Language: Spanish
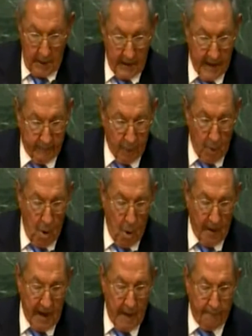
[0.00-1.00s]
de
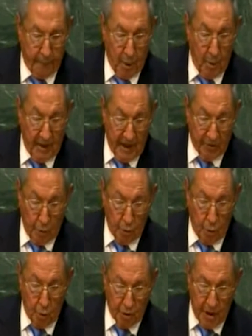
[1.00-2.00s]
promover el progreso
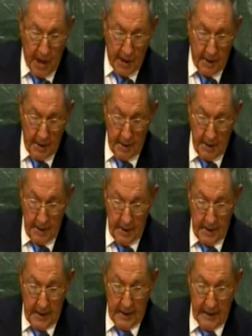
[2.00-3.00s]
social
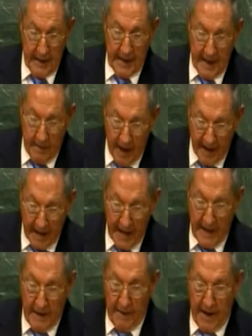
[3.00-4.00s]
y elevar
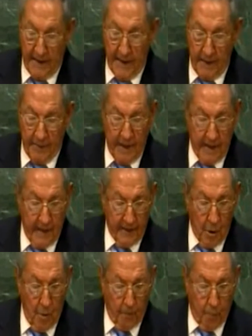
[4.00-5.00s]
el nivel de vida
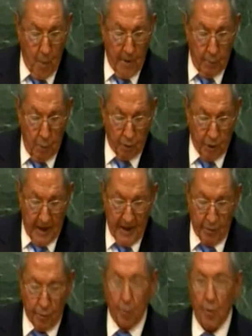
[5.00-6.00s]
de los pueblos
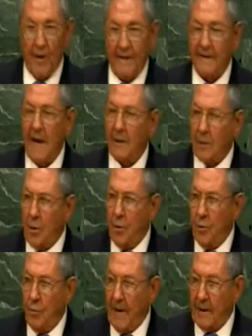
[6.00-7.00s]
y su
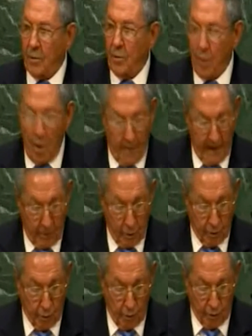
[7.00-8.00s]
desarrollo económico
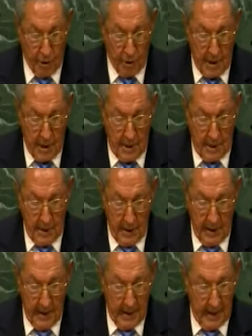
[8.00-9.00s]
y social
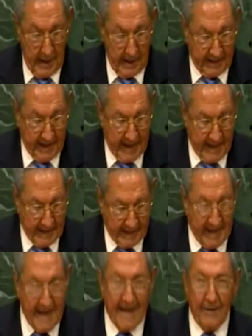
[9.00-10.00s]
sigue
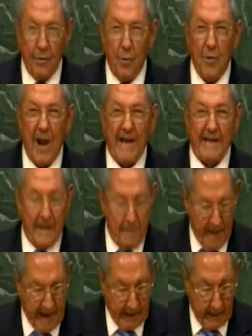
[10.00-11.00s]
siendo una
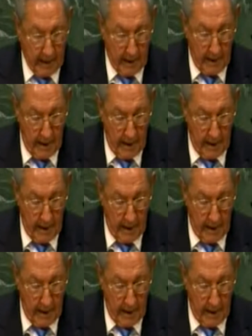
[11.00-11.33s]
quimera.